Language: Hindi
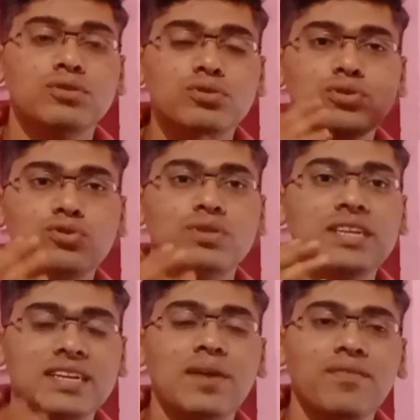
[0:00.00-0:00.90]
तो
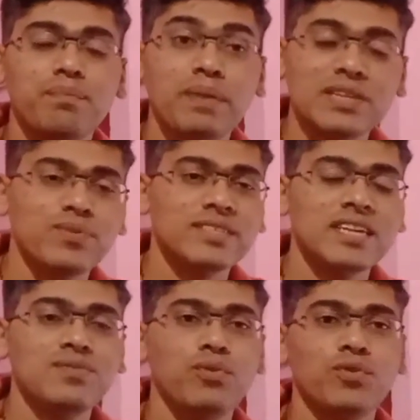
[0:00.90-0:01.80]
दोस्तों देखा पासपोर्ट
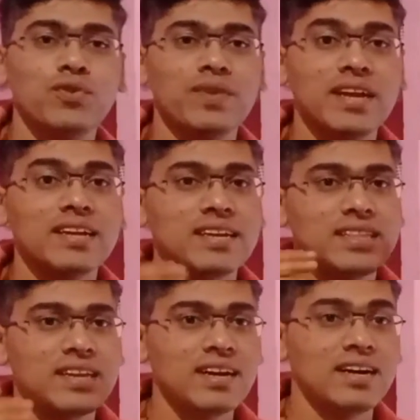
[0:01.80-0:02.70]
साइज फ़ोटो बनाना
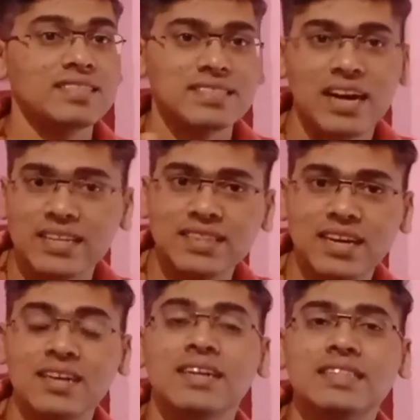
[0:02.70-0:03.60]
कितना आसान
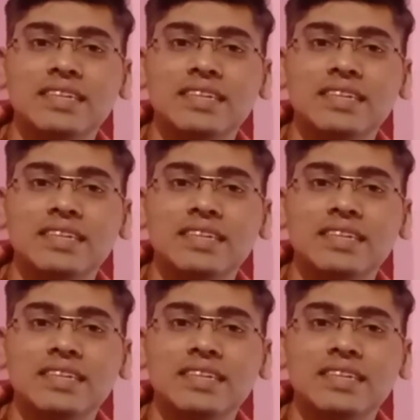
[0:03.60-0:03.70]
था